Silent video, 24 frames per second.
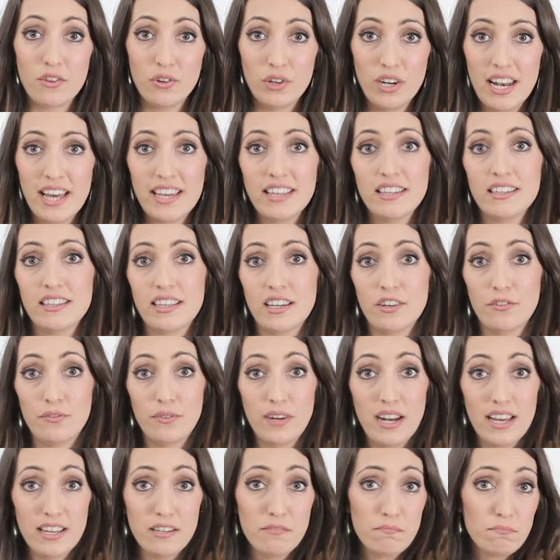online que
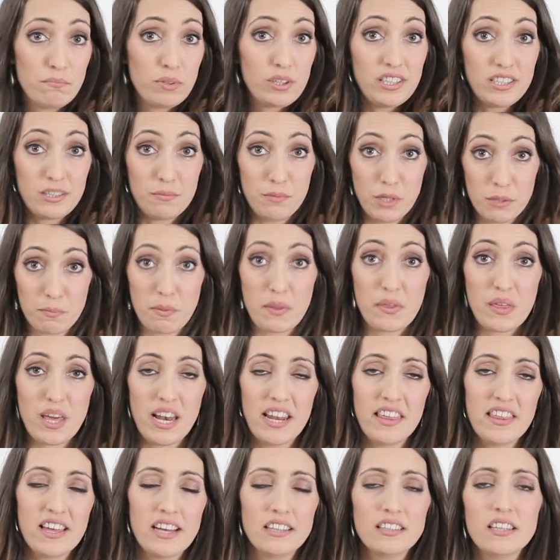offline, porque es mi
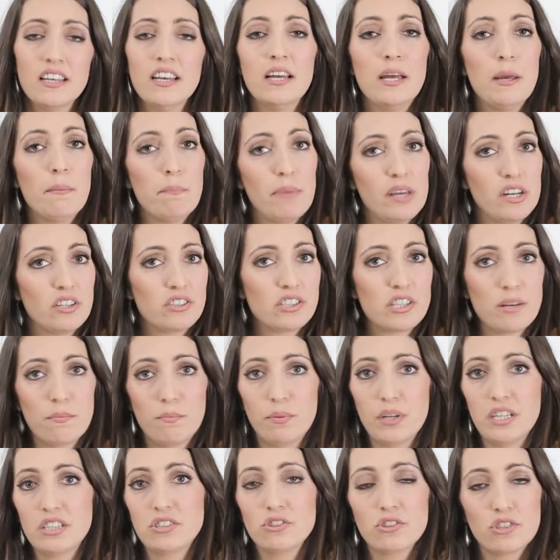especialidad, pero
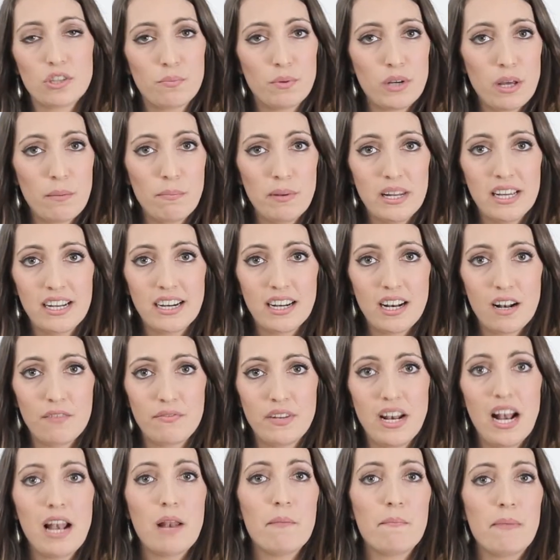esto se puede aplicar al
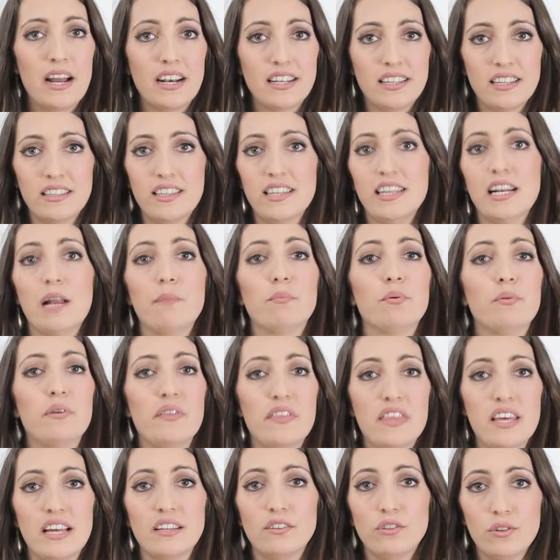final el marketing, la
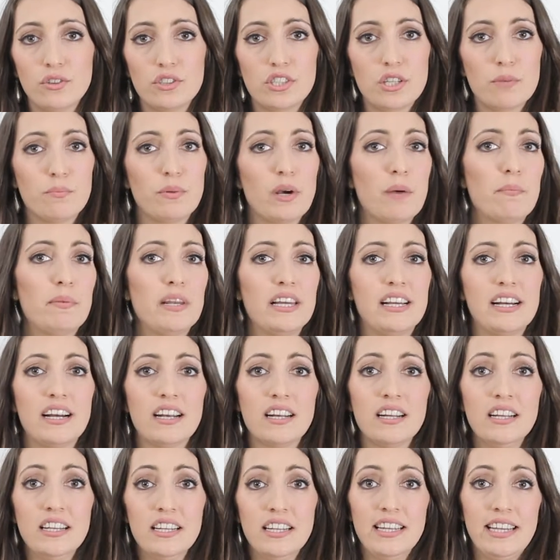publicidad, todo se puede aplicar,
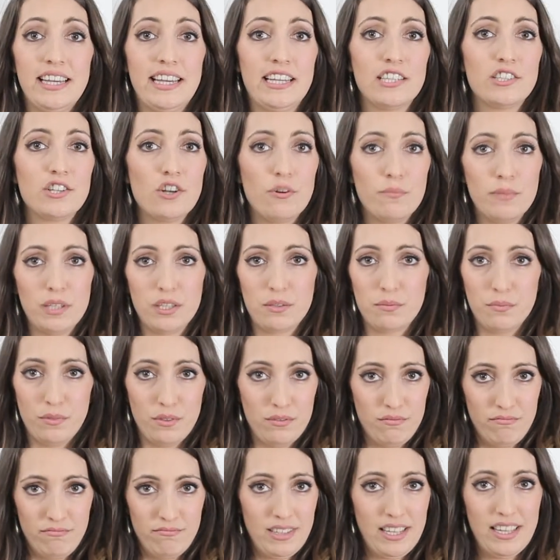es lo mismo
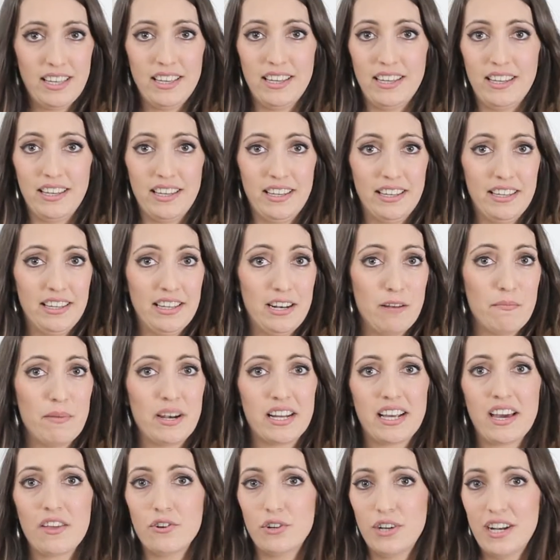eh, en el
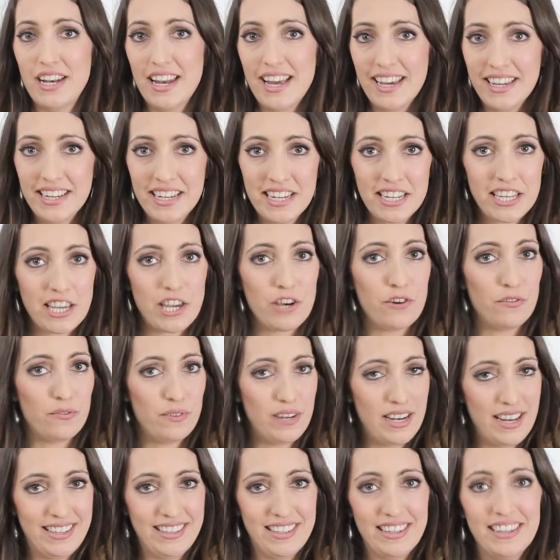mercado online que
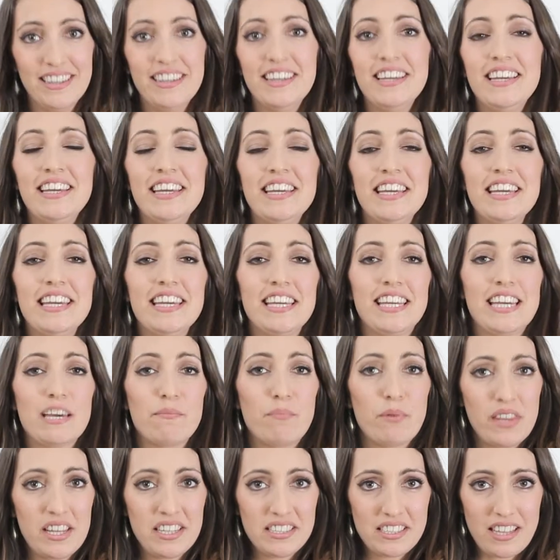offline. ¿Qué
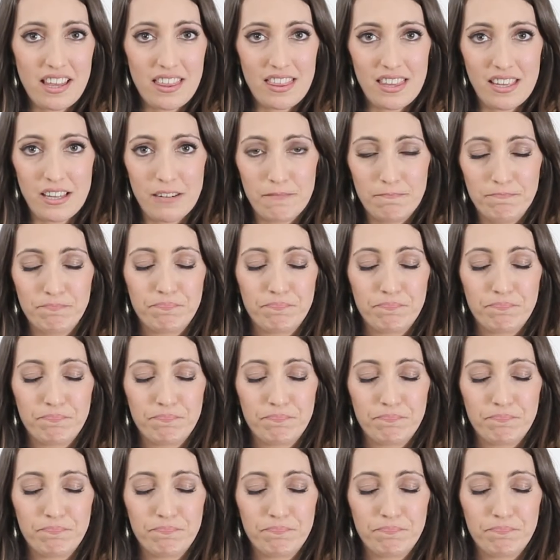podéis hacer?